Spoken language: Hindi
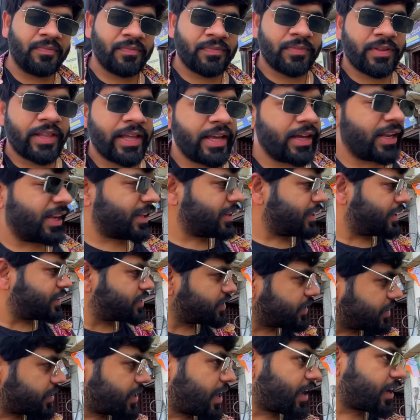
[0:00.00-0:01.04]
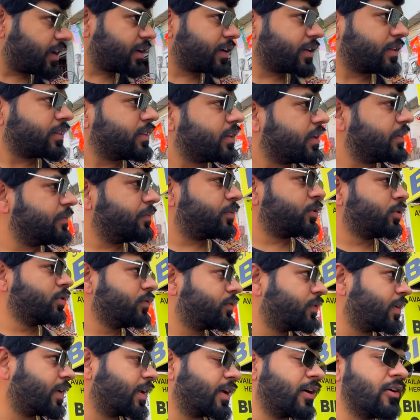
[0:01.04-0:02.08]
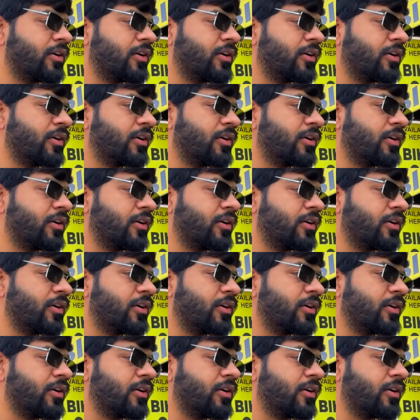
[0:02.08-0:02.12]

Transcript: देख रहे तेरे साथ रह के कितना इम्प्रूव कर गया